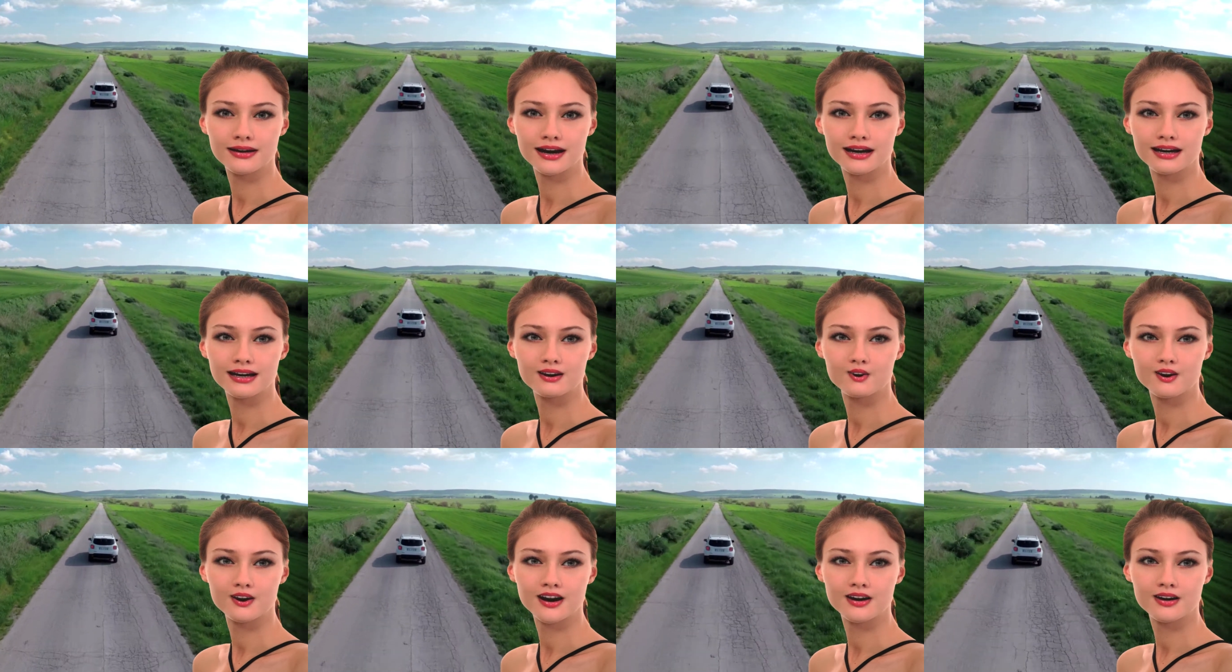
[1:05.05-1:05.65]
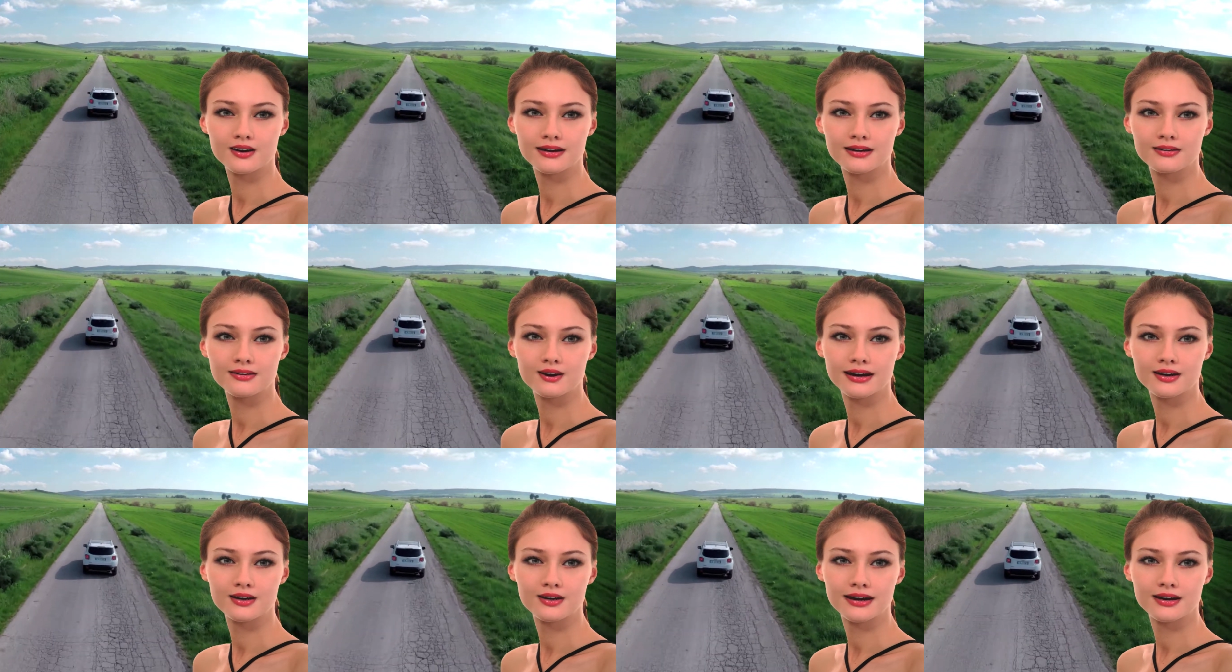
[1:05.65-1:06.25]
Il
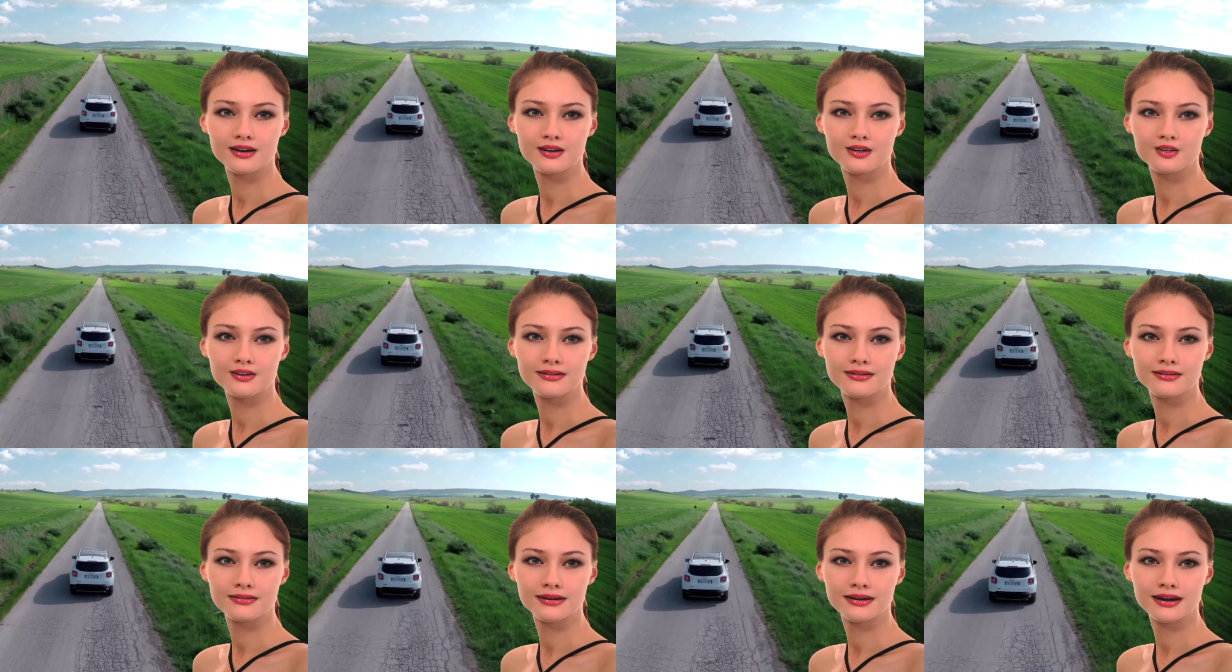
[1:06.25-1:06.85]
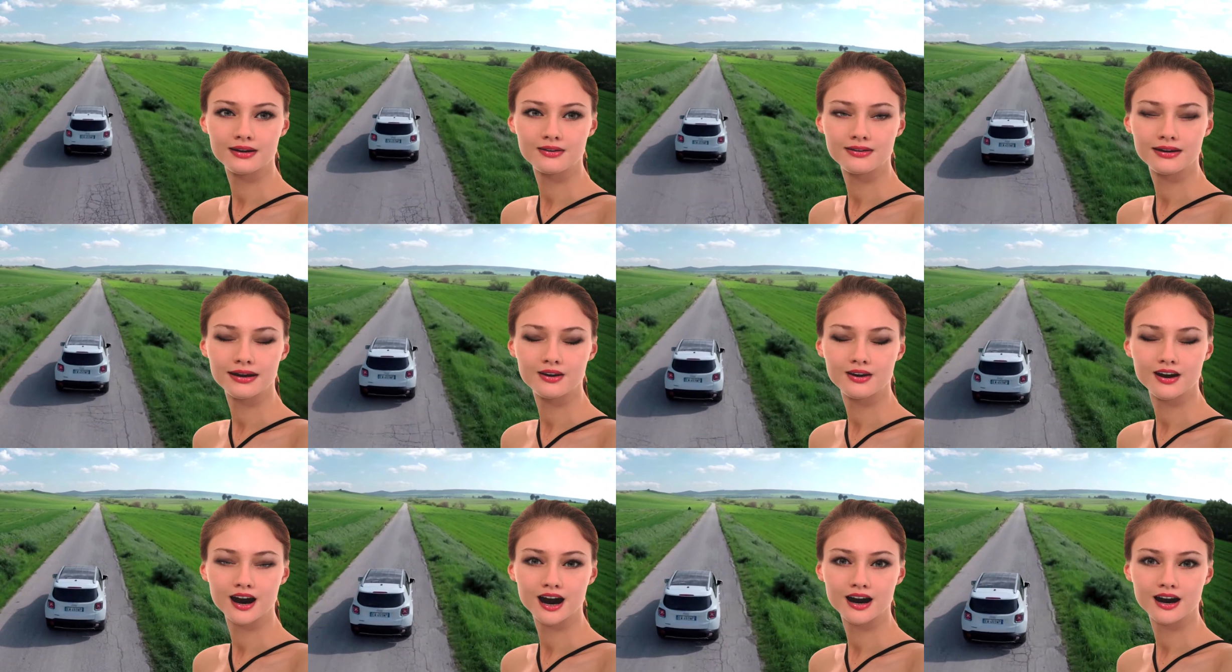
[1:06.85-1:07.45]
subcompatto di Jeep è già
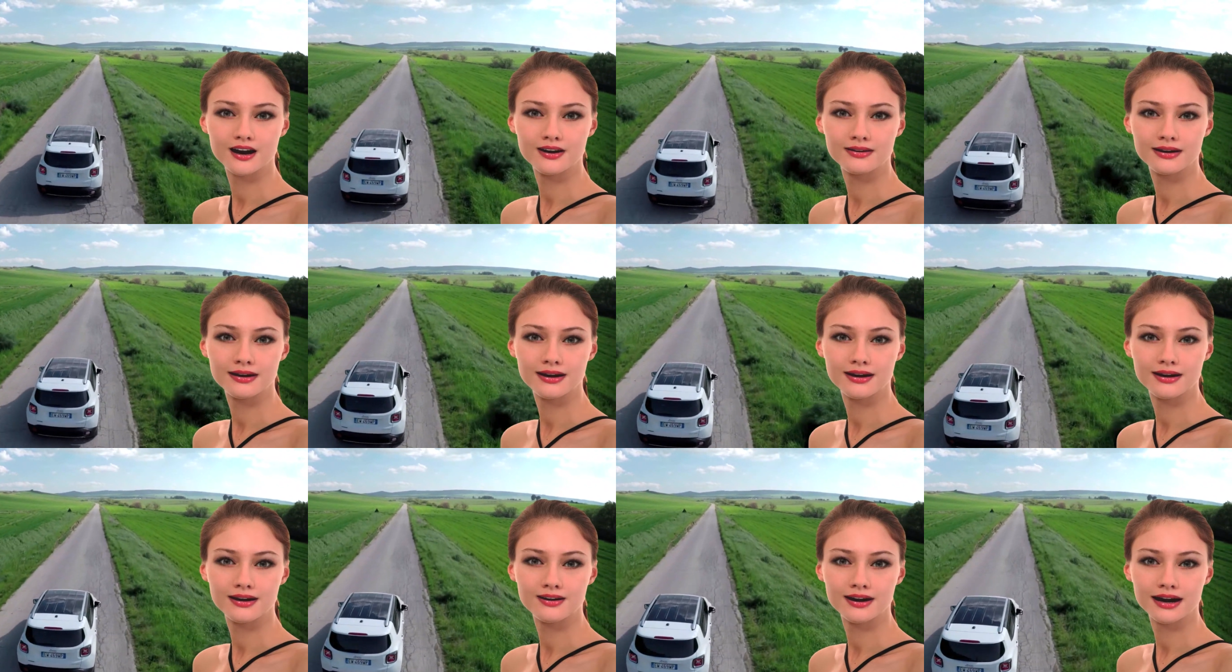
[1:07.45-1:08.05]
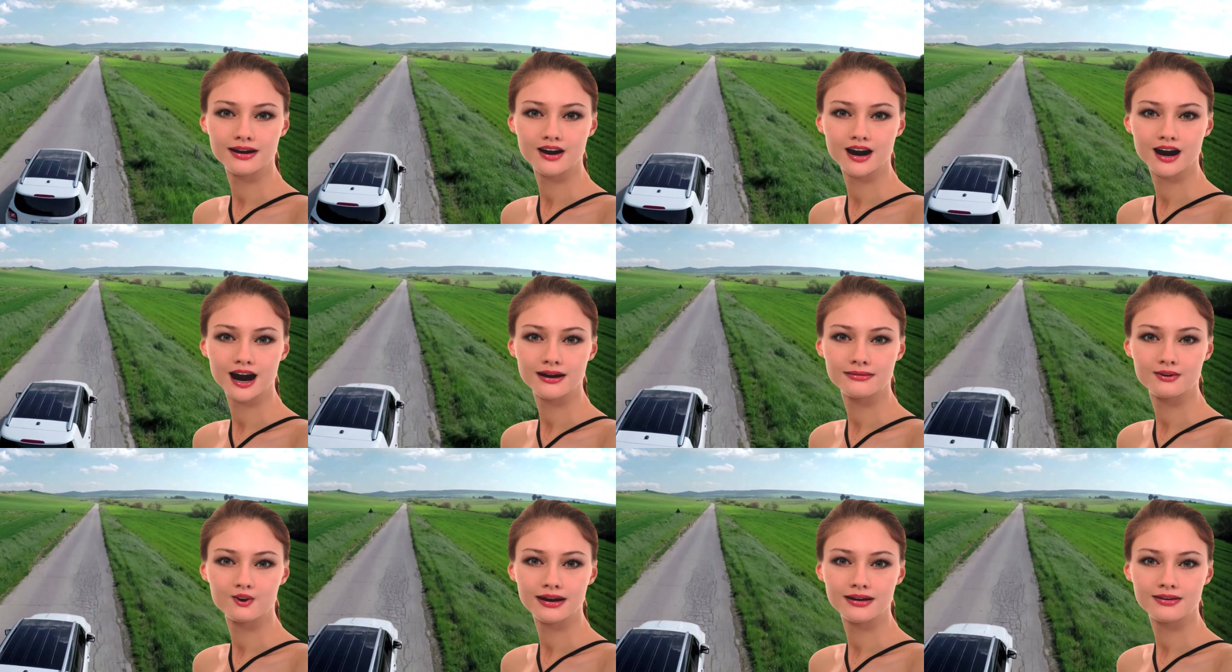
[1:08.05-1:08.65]
ordinabile con motore benzina
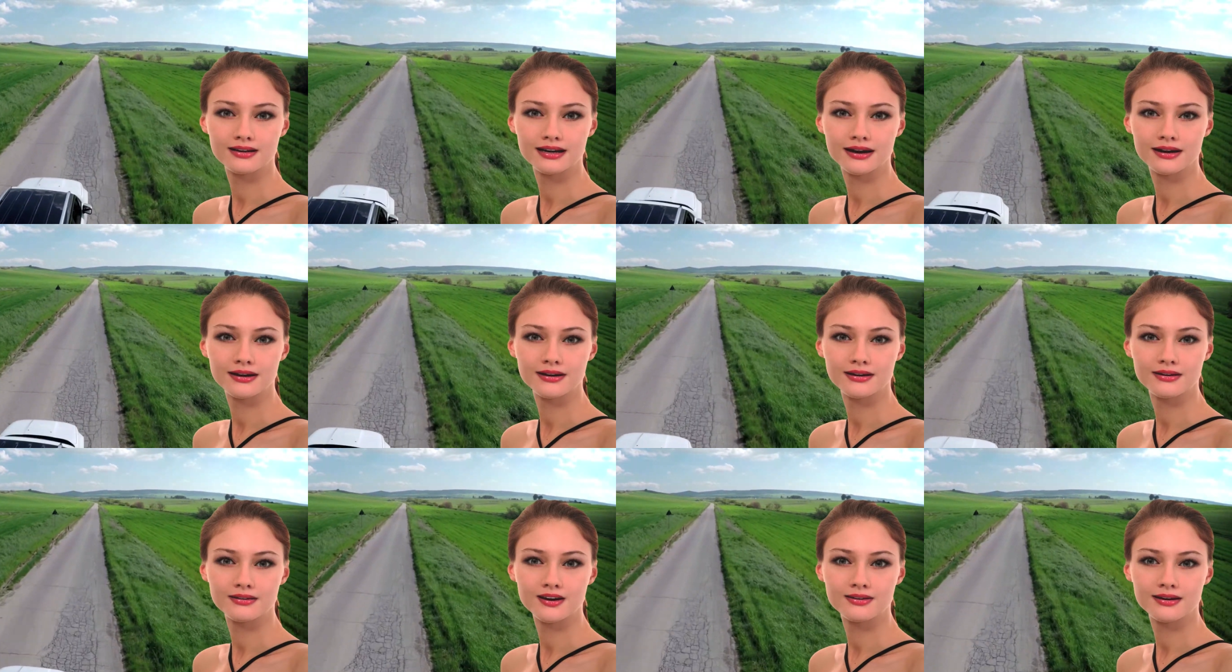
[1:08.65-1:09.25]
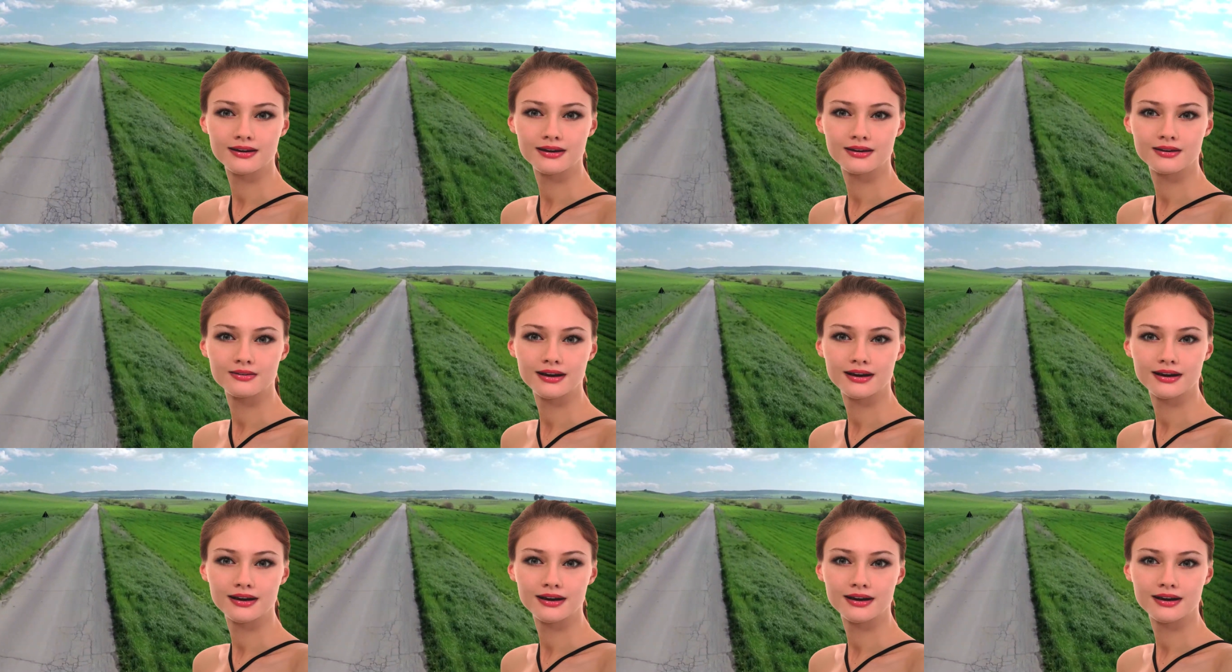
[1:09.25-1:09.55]
1.6 e torque da